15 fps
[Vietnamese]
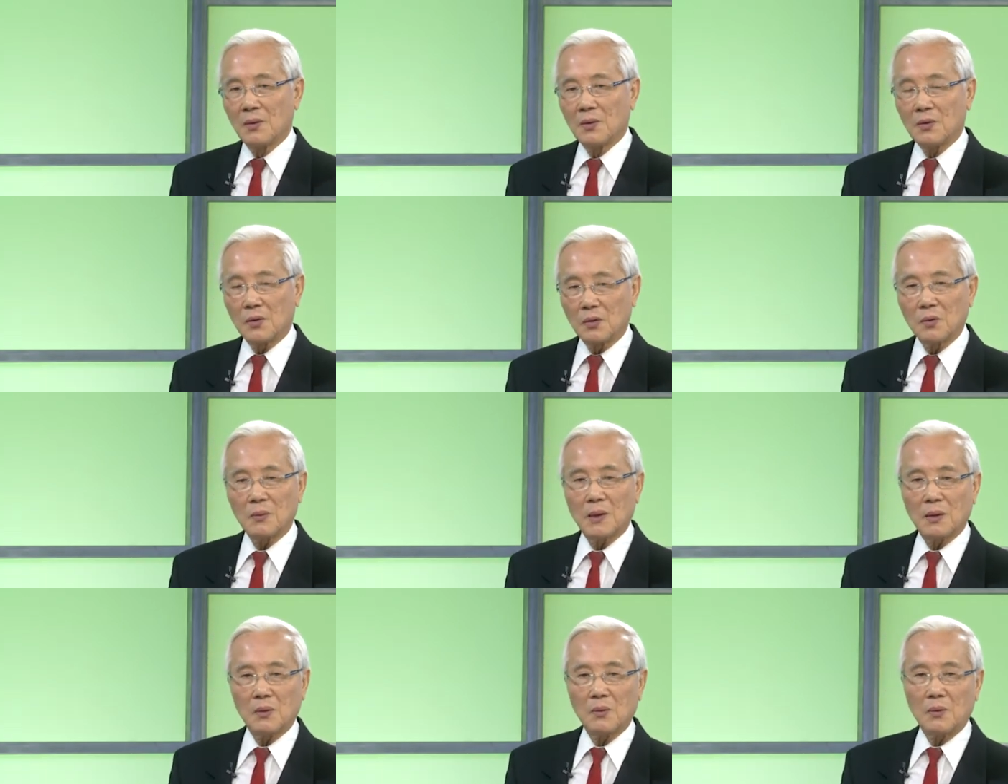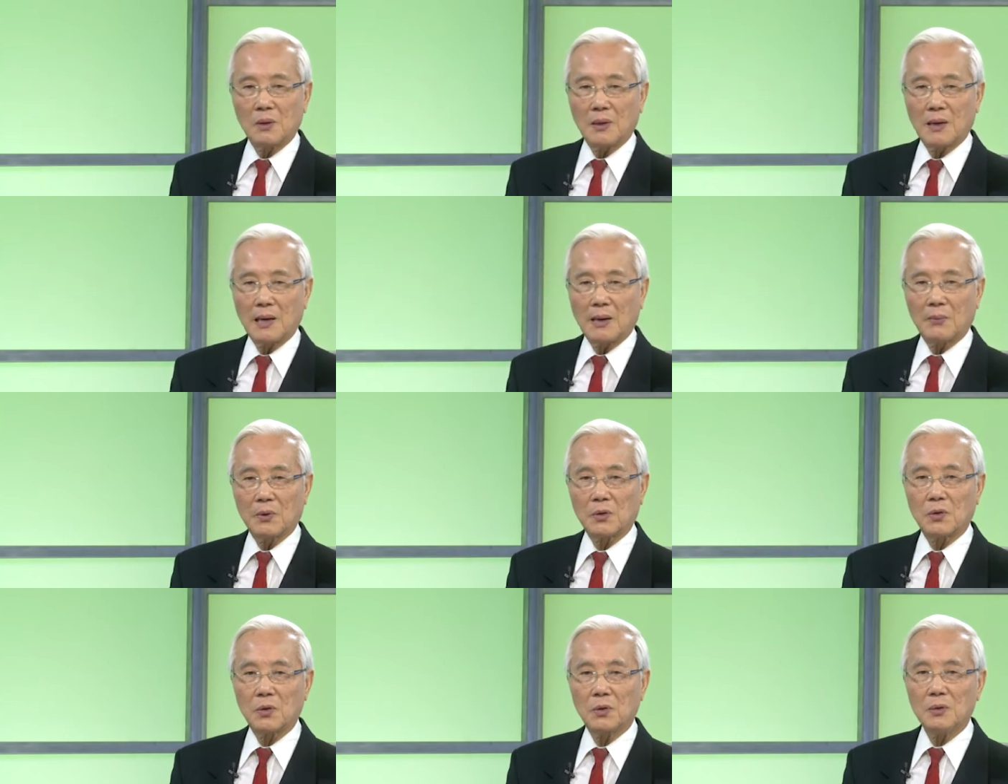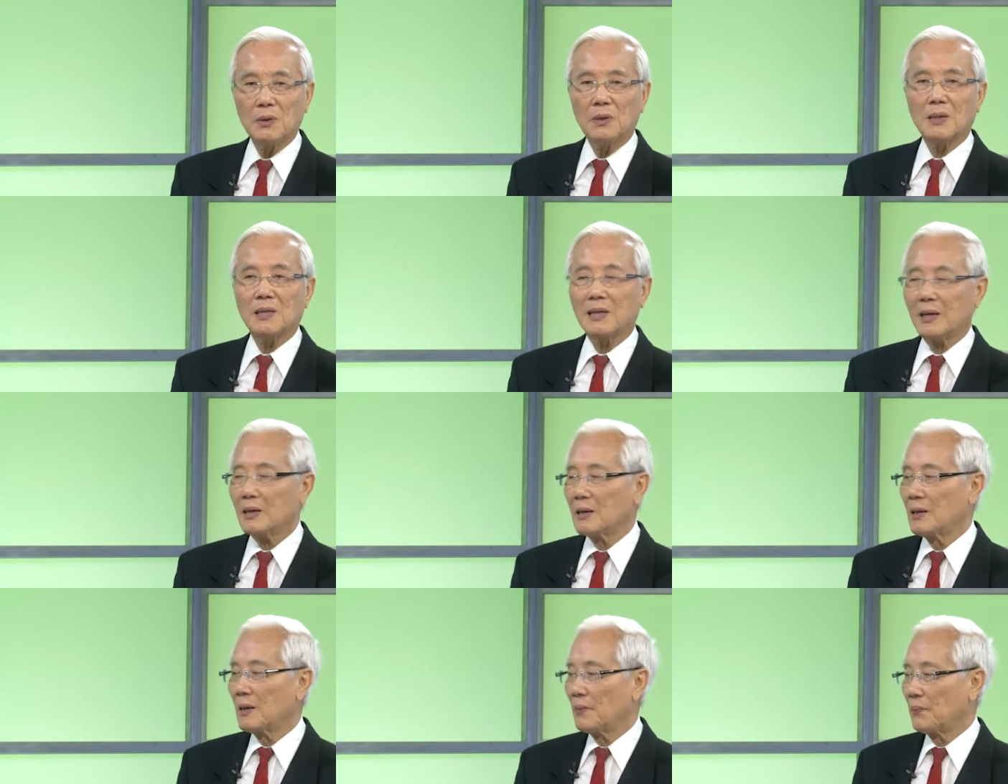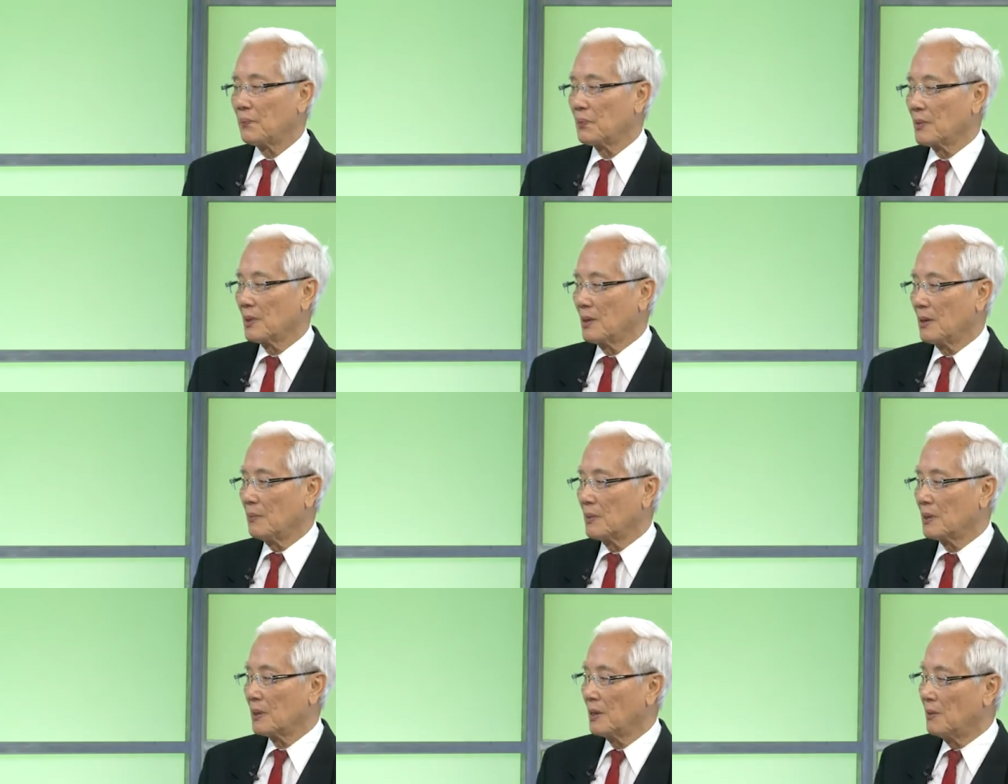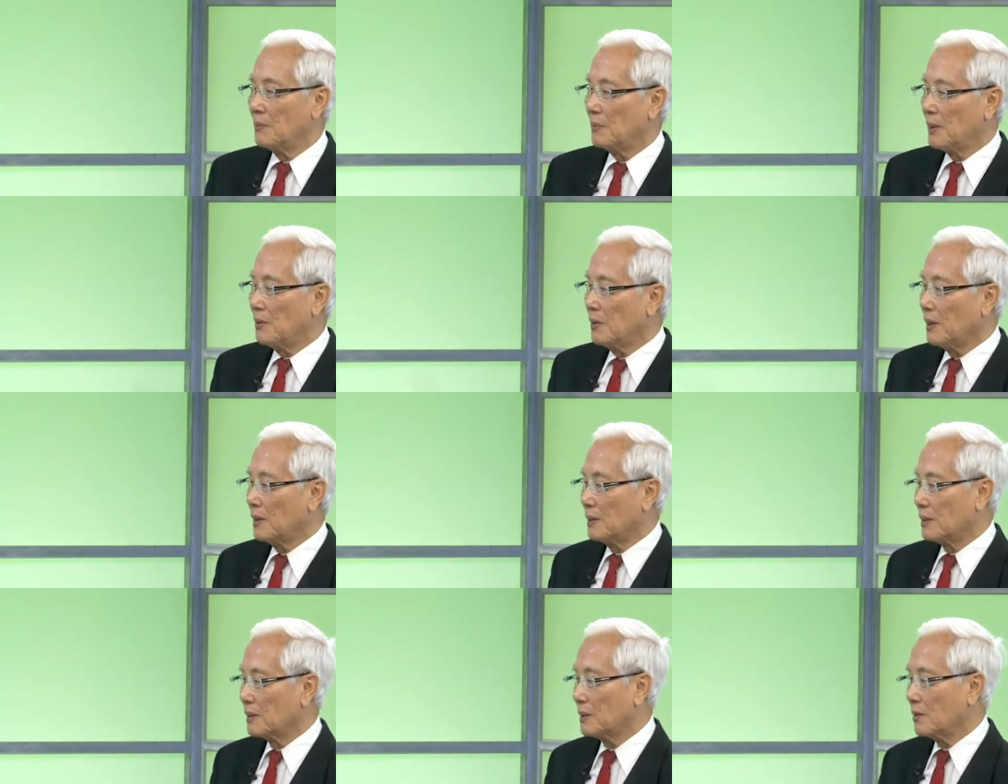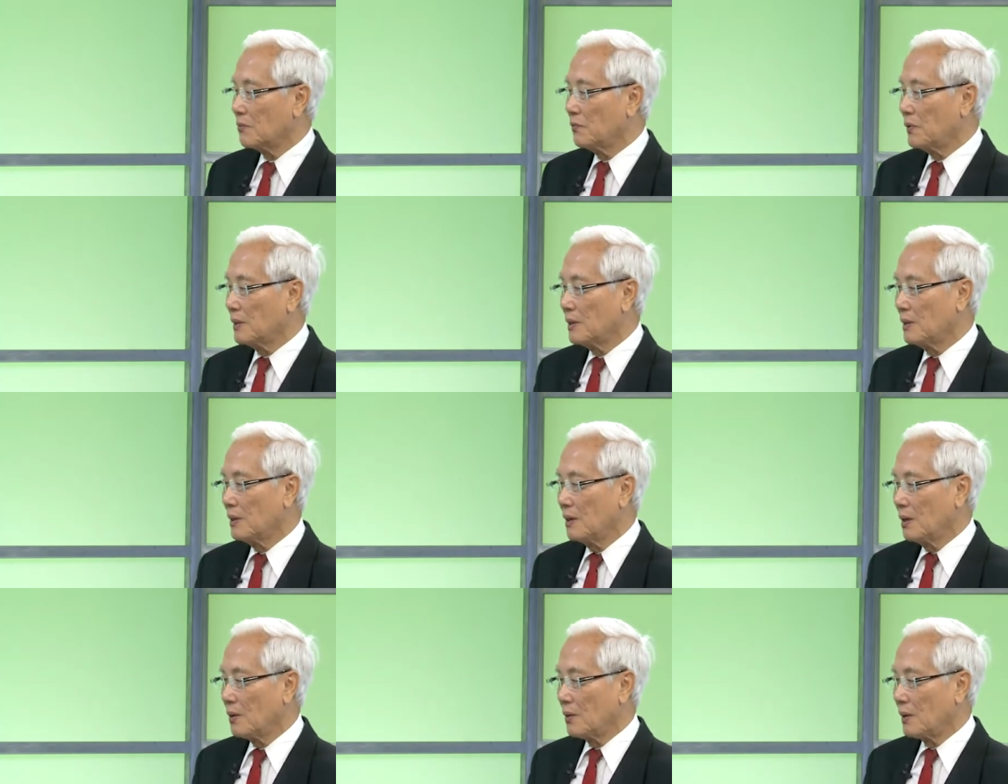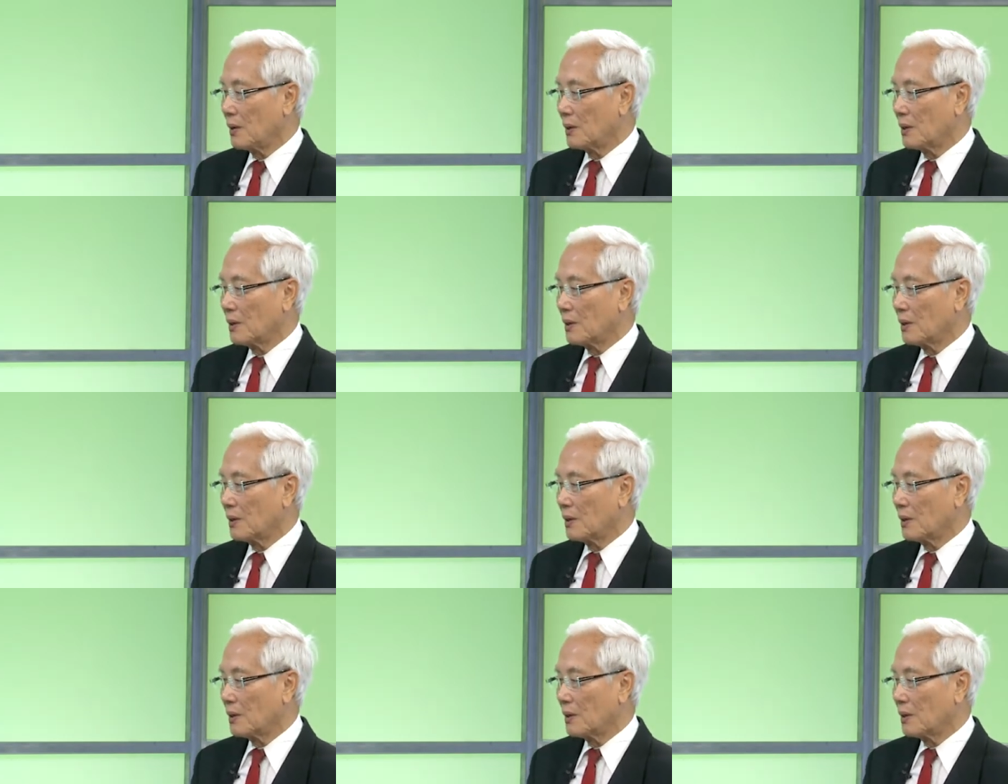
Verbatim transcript: rồi chúng ta cũng có thể làm một số những xét nghiệm để mà tìm máu ẩn ở trong phân hoặc